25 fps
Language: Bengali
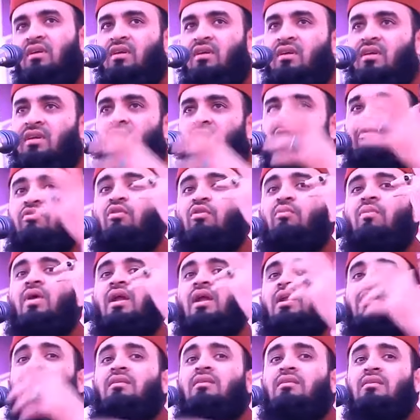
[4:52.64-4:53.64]

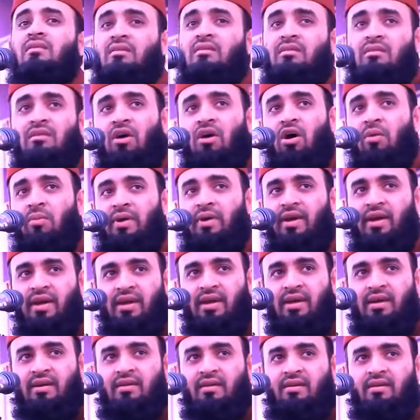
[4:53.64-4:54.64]
নাফরমান হবে
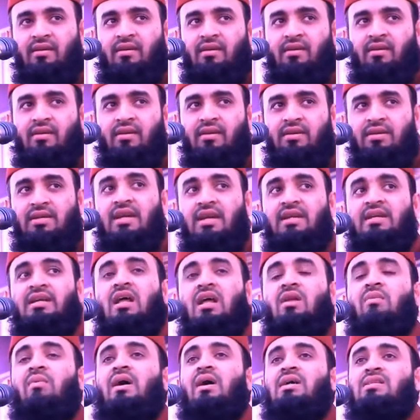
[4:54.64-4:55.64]

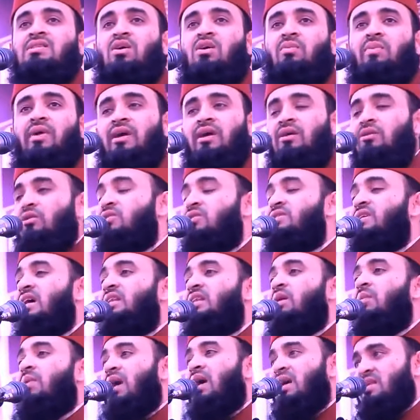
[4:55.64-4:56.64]
টেন্ডার বাজ হবে এগুলো
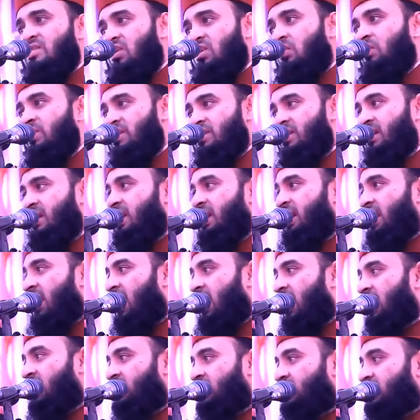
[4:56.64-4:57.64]
চাঁদাবাজ হবে ঠিক কিনা
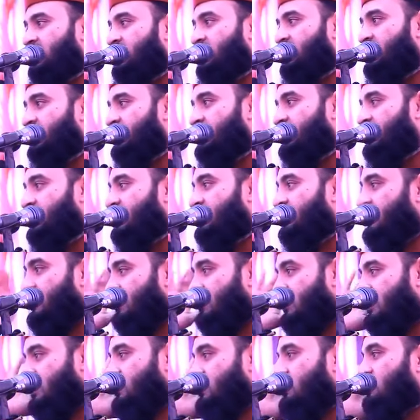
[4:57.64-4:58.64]

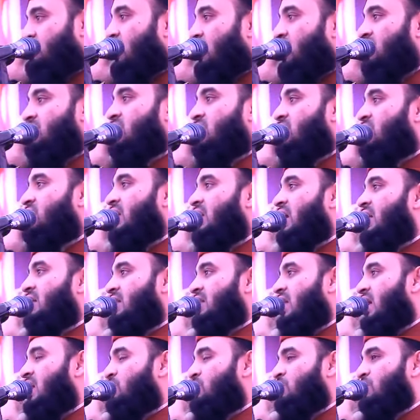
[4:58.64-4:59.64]
ভদ্রতা
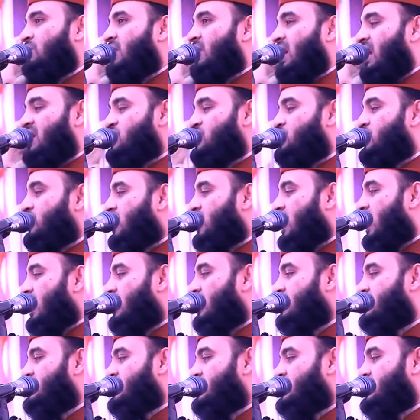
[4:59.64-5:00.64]
তার মধ্যে আসবে না
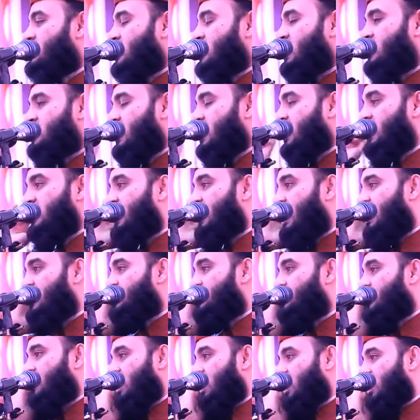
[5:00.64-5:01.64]
শিষ্টাচারিতে
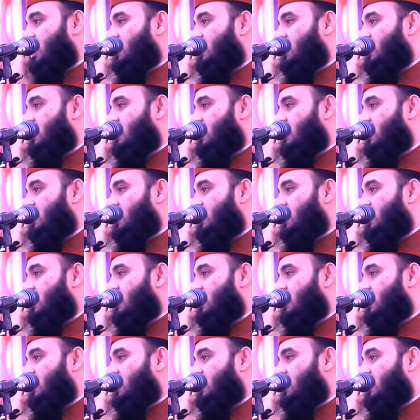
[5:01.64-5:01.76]
আসবে না